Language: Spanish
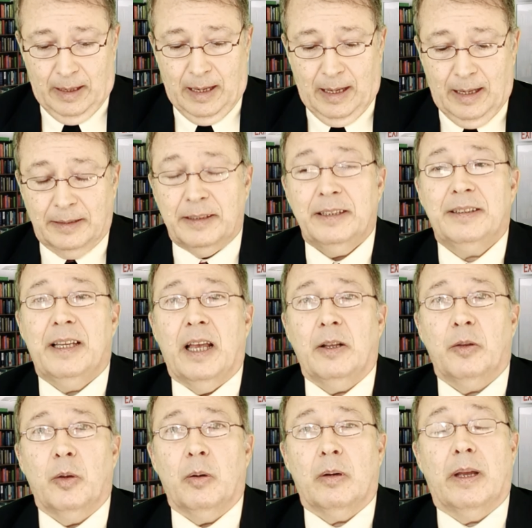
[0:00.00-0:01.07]
ah,
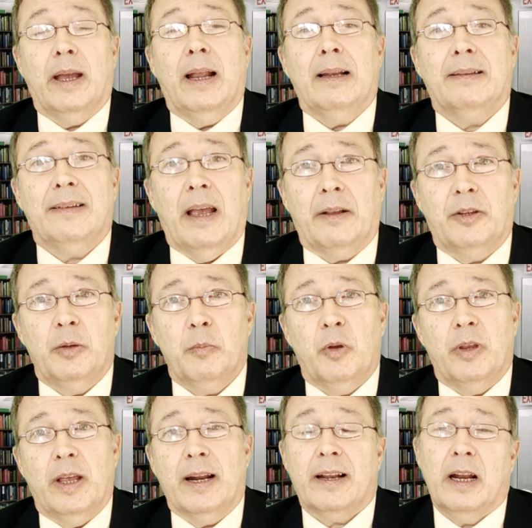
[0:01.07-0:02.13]
diciendo que el
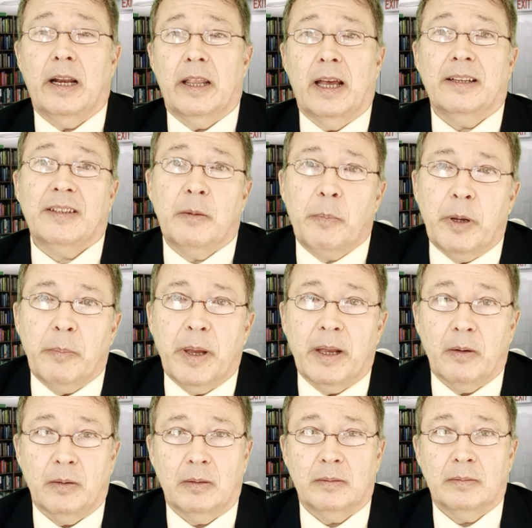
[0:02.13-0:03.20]
séptimo día en realidad es el
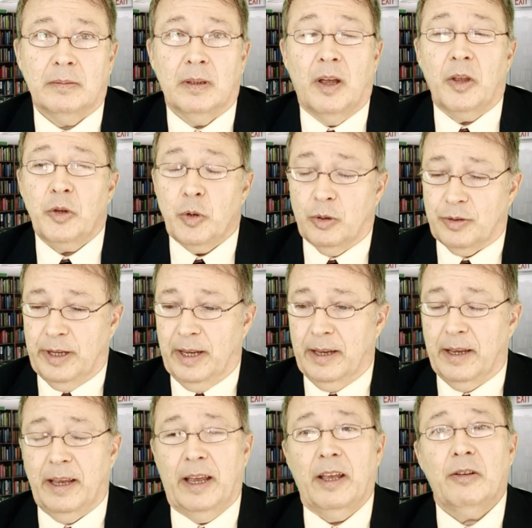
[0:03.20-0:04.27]
primero. Yo
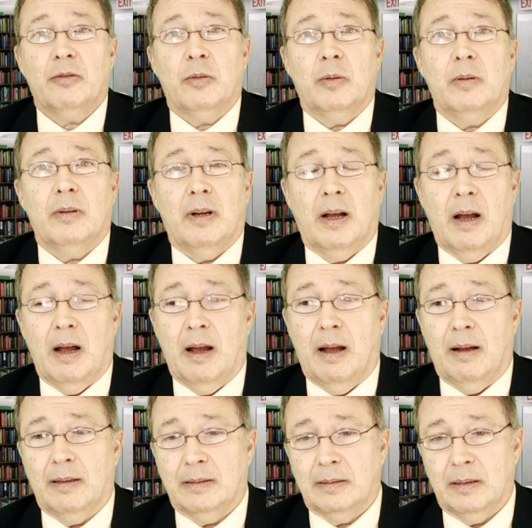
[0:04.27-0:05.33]
sé que esto
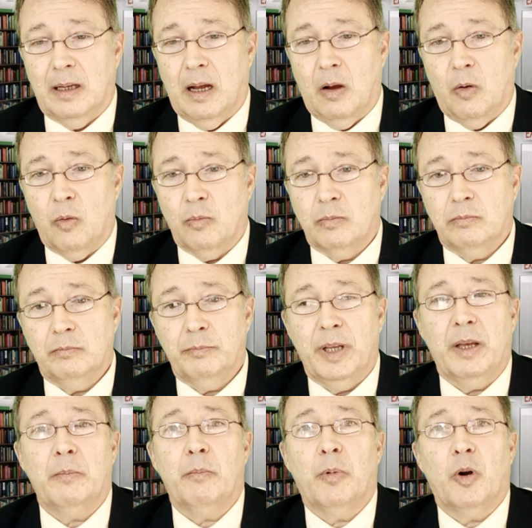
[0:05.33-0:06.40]
a, un
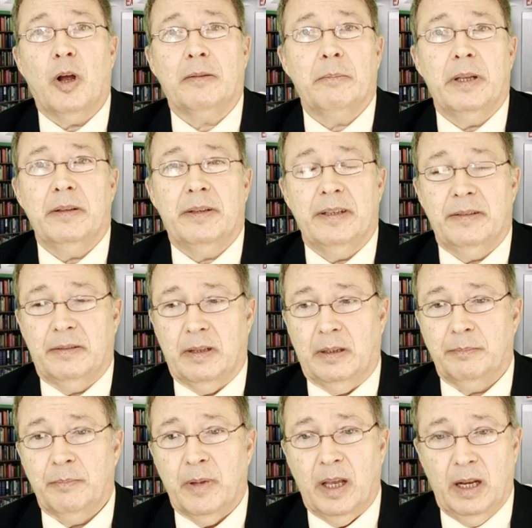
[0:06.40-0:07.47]
miembro
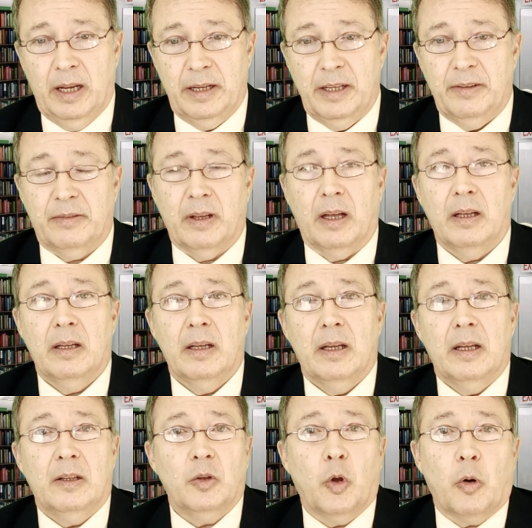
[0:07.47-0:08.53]
adventista, helenista,
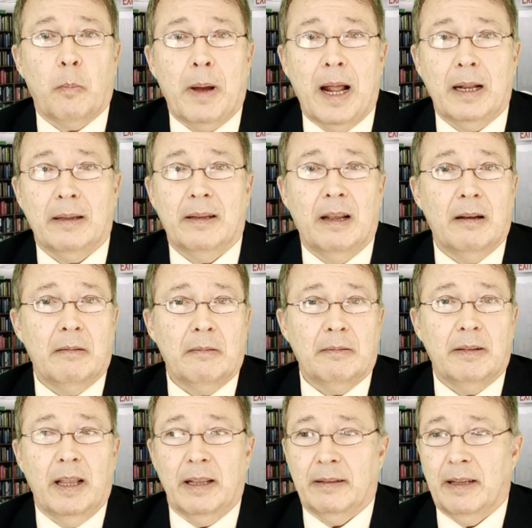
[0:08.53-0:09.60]
normal,
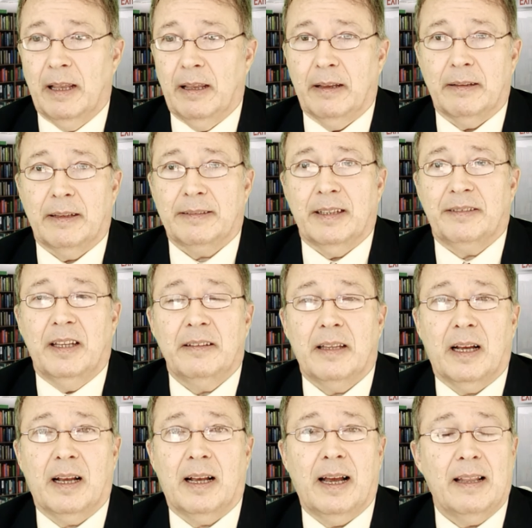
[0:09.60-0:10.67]
que se
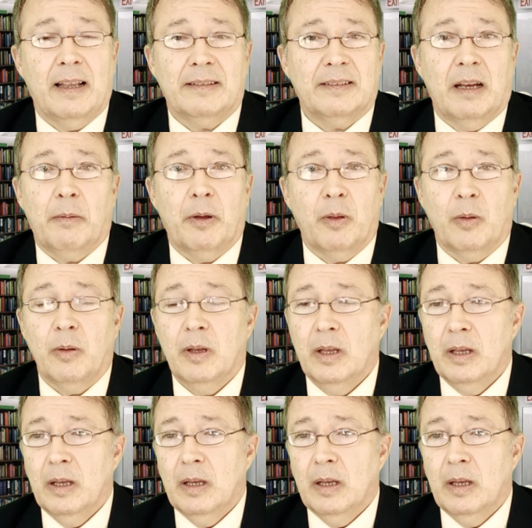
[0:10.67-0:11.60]
sienta cada sábado